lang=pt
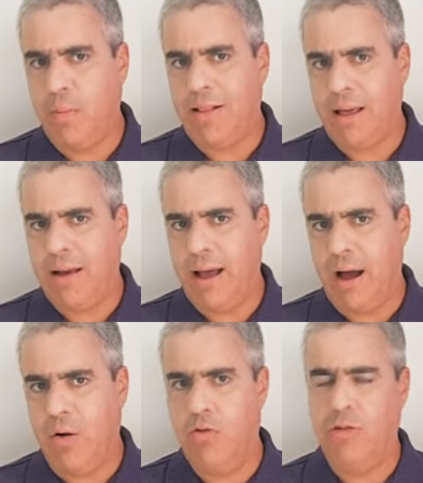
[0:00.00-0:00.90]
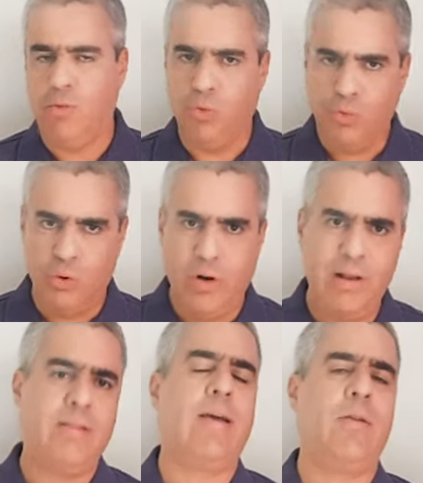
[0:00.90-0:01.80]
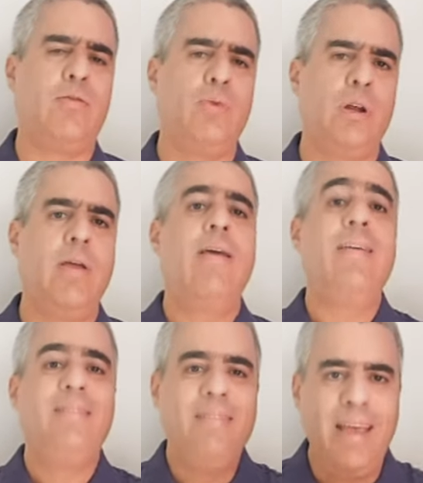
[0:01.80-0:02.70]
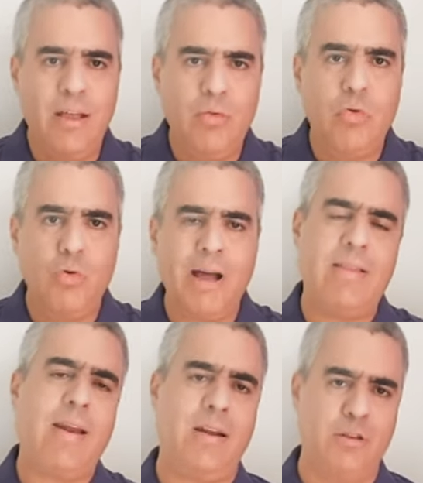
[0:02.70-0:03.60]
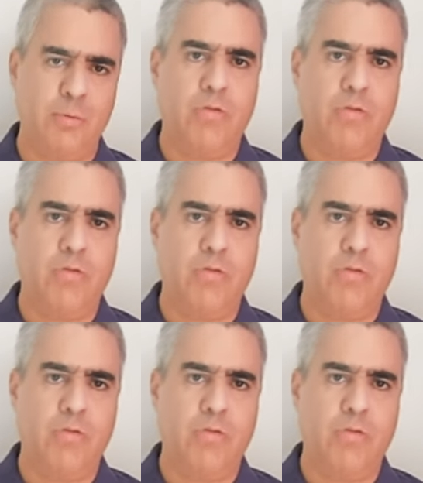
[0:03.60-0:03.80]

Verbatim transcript: material de cultura e literatura dentro do materialismo